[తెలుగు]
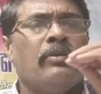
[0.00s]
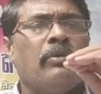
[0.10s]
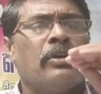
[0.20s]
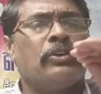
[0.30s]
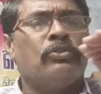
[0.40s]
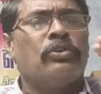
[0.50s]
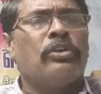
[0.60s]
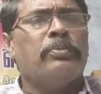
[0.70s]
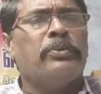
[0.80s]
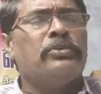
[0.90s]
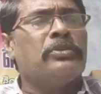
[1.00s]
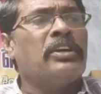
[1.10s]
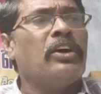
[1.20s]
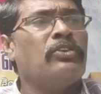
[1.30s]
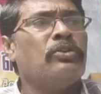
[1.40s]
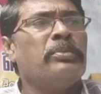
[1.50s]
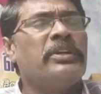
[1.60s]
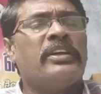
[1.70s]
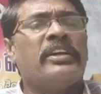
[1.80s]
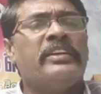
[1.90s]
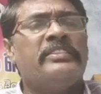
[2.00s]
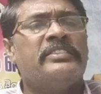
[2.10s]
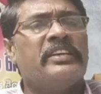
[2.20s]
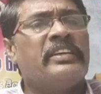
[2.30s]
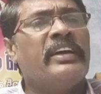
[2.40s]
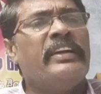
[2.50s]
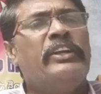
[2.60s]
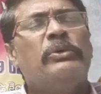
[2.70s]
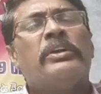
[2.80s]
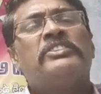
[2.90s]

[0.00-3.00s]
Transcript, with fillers: ఒక దున్నపోతు గట్టు మీద నడిస్తే గడ్డి కూడా